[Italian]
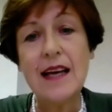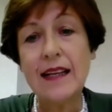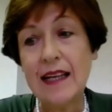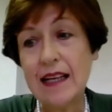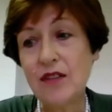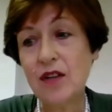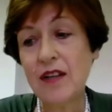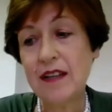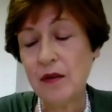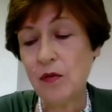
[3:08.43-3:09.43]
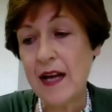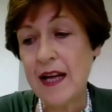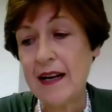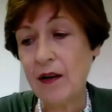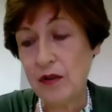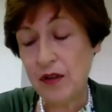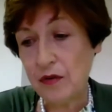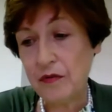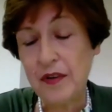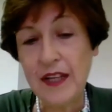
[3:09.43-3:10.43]
nelle zone di guerra o di
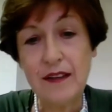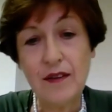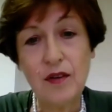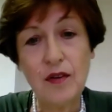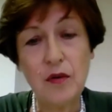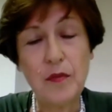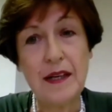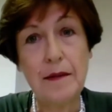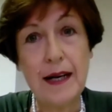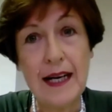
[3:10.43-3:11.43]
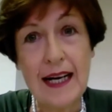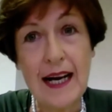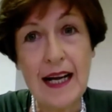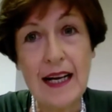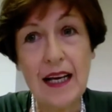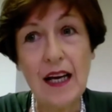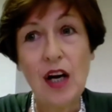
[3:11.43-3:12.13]
conflitto come nei Balcani